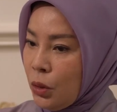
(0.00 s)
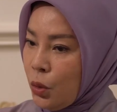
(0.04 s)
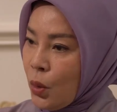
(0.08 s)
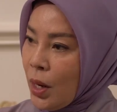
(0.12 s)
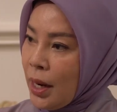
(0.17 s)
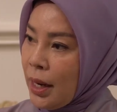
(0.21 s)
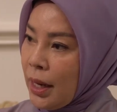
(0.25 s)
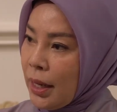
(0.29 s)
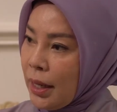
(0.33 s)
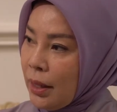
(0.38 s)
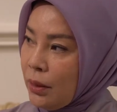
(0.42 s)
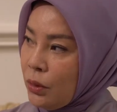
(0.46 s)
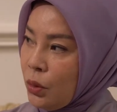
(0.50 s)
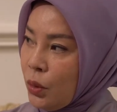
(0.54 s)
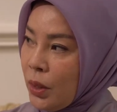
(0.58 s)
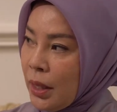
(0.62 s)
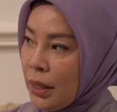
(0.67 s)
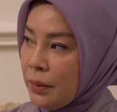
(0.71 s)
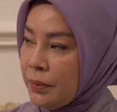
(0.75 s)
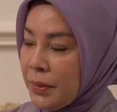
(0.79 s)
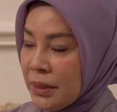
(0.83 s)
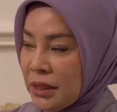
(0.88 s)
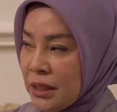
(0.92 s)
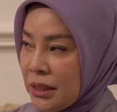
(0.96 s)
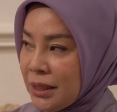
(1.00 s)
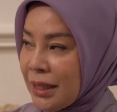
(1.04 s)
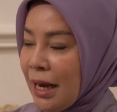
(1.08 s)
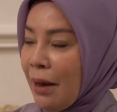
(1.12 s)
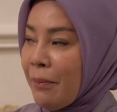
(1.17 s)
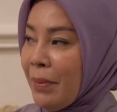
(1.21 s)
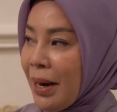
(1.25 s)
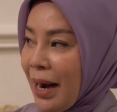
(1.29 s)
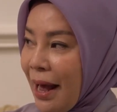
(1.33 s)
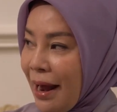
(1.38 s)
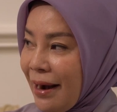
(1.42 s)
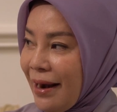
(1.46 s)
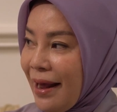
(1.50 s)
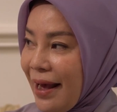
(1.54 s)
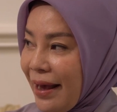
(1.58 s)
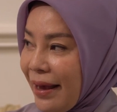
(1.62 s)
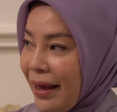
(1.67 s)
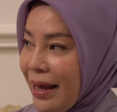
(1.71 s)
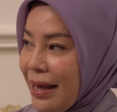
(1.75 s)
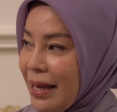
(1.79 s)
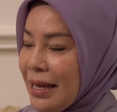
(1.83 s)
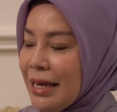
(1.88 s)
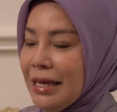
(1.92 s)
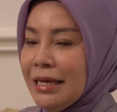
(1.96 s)
dua dua masih kamar anak
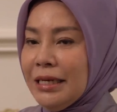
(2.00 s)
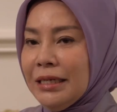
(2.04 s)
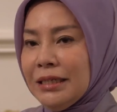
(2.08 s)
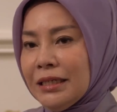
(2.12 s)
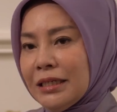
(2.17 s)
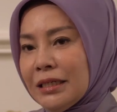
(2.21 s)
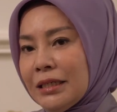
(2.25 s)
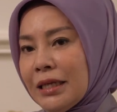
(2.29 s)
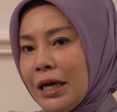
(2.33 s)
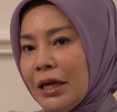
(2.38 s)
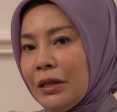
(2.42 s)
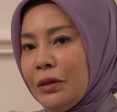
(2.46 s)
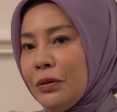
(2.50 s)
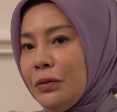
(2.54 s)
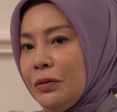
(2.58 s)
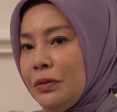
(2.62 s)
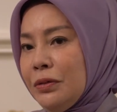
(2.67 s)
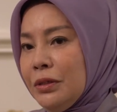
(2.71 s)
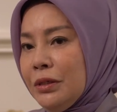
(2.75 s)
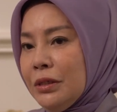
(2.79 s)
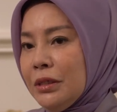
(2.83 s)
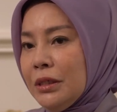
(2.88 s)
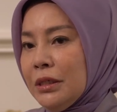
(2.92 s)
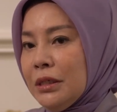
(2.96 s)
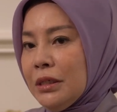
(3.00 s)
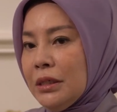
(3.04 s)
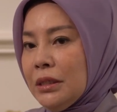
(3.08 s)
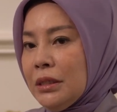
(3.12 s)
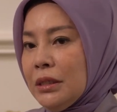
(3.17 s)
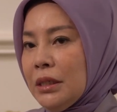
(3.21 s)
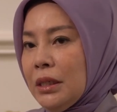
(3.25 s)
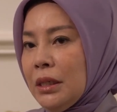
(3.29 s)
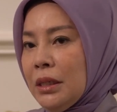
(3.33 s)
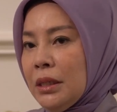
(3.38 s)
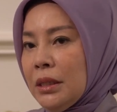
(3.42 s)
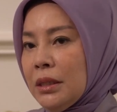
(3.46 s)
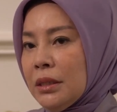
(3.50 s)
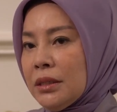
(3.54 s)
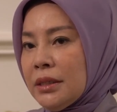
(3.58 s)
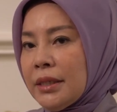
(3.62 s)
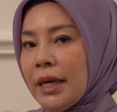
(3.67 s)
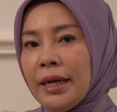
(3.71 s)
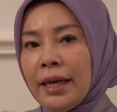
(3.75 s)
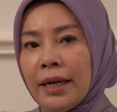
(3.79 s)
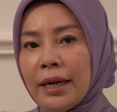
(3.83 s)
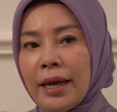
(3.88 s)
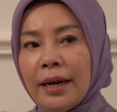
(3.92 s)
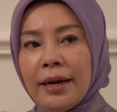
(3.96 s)
ya hmm. setelah itu uh,
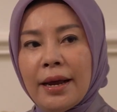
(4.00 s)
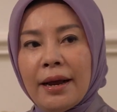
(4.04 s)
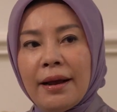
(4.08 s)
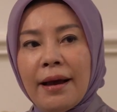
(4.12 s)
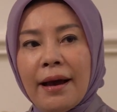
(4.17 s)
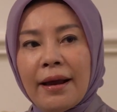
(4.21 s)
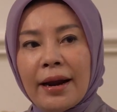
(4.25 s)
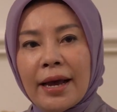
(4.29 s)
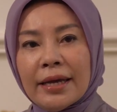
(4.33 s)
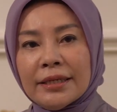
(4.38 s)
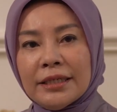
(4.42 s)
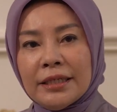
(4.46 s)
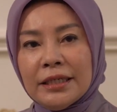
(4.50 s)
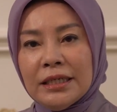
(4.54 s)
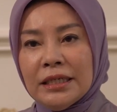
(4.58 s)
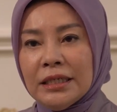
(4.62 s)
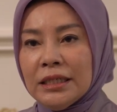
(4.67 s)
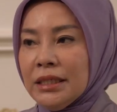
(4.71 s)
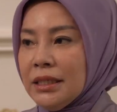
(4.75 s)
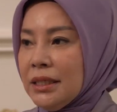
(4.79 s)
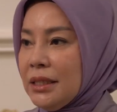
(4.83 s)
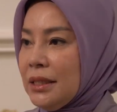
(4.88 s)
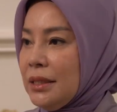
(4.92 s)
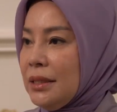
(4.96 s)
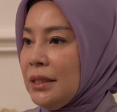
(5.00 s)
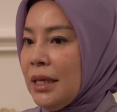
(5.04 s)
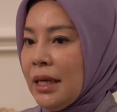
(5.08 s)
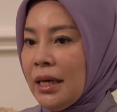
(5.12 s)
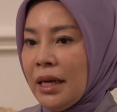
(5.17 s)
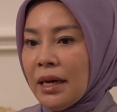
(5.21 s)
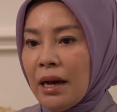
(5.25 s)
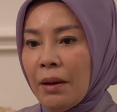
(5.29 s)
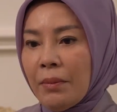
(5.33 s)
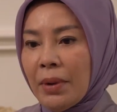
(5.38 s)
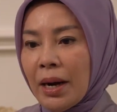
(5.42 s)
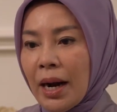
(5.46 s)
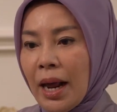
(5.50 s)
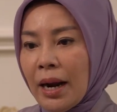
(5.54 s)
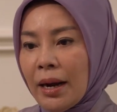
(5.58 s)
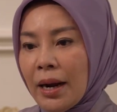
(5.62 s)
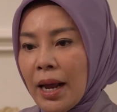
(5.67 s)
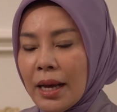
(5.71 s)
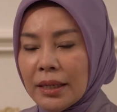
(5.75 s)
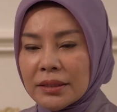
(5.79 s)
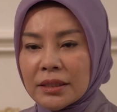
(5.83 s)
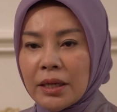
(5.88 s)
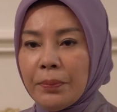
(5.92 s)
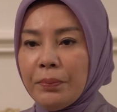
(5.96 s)
saya lihat ada garasi dari kamar
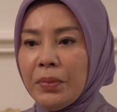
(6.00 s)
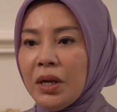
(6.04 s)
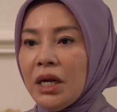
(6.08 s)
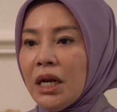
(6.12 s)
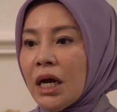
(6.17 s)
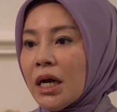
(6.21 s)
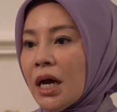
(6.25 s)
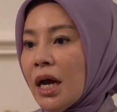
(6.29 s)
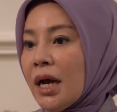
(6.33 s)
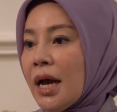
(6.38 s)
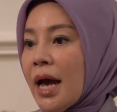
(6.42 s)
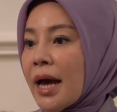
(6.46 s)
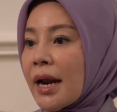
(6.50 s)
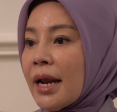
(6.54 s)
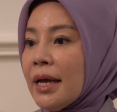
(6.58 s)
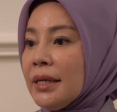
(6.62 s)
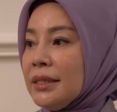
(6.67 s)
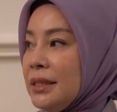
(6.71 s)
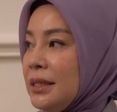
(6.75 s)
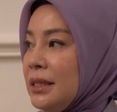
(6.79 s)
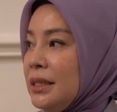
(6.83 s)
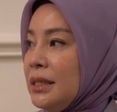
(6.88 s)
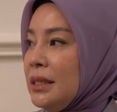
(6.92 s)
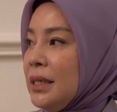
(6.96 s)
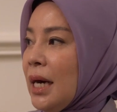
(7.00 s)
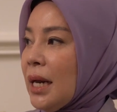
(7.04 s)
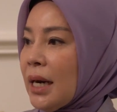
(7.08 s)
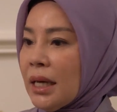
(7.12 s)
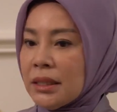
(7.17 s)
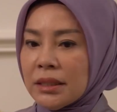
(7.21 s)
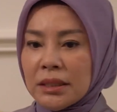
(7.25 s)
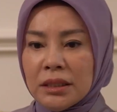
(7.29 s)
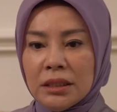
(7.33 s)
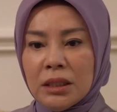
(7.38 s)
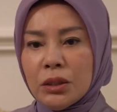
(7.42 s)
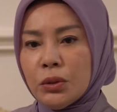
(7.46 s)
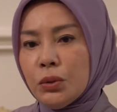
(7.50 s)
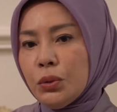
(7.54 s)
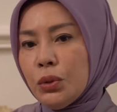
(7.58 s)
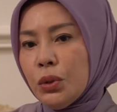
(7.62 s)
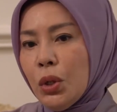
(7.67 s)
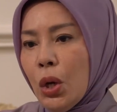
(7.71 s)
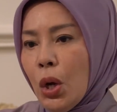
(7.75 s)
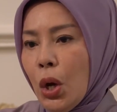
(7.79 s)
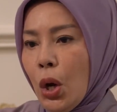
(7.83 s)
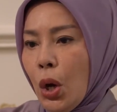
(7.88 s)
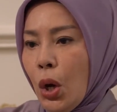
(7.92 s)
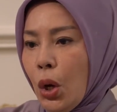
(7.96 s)
anak saya pindah ke garasi garasi ini tuh
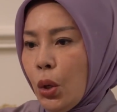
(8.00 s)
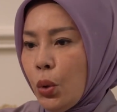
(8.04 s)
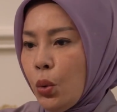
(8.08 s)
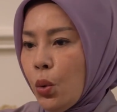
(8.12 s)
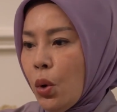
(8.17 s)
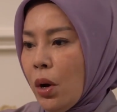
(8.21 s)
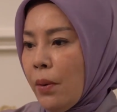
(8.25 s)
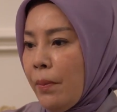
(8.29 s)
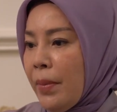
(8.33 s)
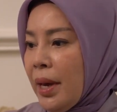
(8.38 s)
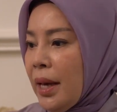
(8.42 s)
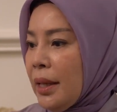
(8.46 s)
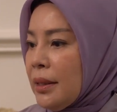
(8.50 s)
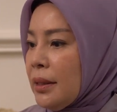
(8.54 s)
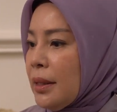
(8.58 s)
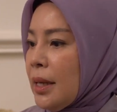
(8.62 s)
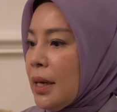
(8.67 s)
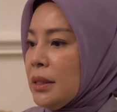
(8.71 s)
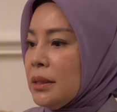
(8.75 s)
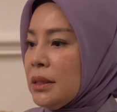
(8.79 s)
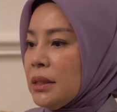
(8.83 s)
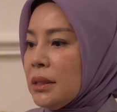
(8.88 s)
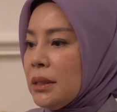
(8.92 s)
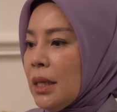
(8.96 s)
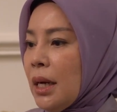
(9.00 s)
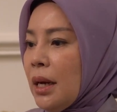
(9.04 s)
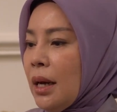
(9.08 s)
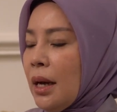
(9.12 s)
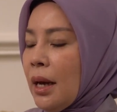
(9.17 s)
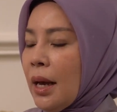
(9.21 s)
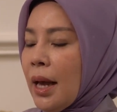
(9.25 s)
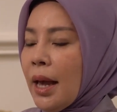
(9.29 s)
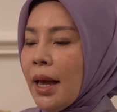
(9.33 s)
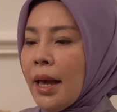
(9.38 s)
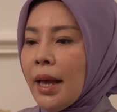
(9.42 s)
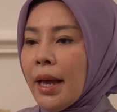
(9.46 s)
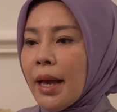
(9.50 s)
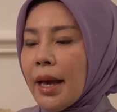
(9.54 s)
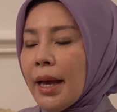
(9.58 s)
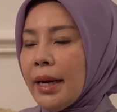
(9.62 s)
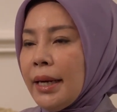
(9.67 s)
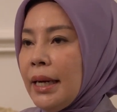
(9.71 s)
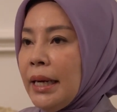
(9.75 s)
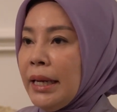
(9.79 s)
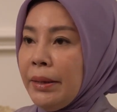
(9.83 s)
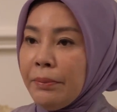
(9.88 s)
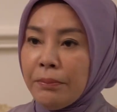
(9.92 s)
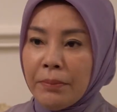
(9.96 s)
2 meter setengah
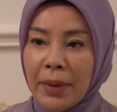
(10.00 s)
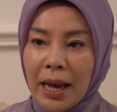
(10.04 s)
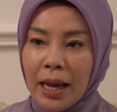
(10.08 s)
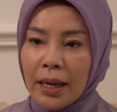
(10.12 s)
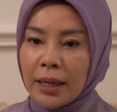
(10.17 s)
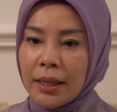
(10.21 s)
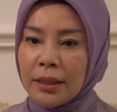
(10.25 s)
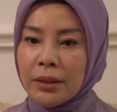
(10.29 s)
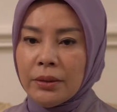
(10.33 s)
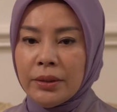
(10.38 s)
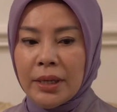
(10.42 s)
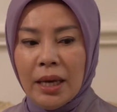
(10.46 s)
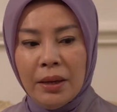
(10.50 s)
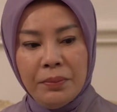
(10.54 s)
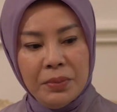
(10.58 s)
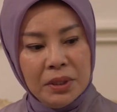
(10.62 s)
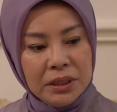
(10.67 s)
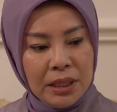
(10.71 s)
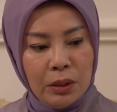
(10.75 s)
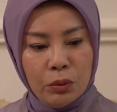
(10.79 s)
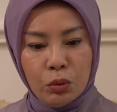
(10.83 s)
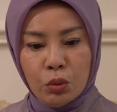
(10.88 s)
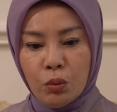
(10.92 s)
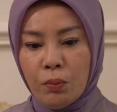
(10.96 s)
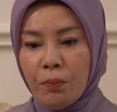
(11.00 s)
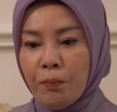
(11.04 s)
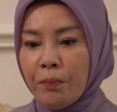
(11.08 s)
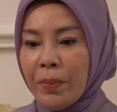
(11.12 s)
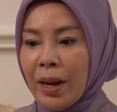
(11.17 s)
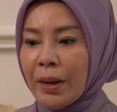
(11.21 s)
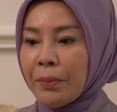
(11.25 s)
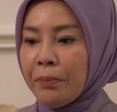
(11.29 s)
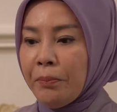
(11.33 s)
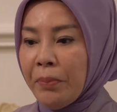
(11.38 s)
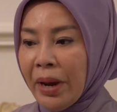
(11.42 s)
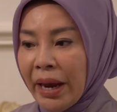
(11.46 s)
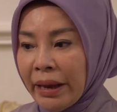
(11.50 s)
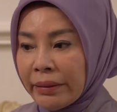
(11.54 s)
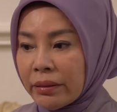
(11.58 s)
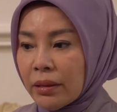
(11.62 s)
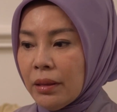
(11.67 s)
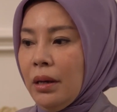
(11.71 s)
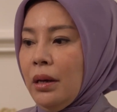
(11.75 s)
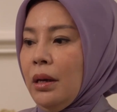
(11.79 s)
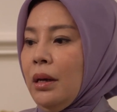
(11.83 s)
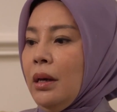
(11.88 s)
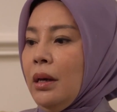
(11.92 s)
kali 5 gitu ya bisa untuk 4 bed